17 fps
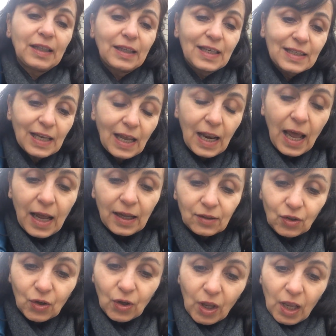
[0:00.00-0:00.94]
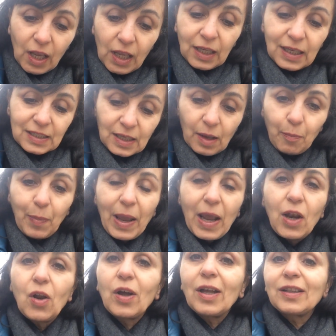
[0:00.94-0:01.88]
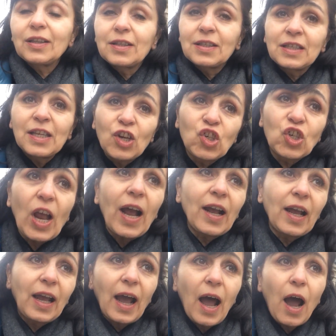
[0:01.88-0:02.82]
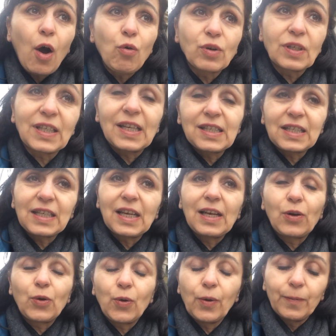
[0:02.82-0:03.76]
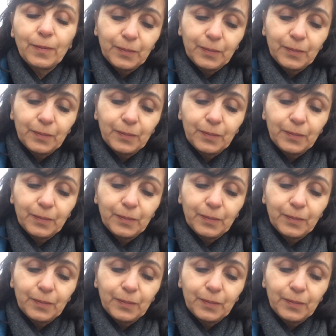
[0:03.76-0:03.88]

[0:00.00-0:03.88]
des salades qui s'appellent snejanka, ou ça c'est le...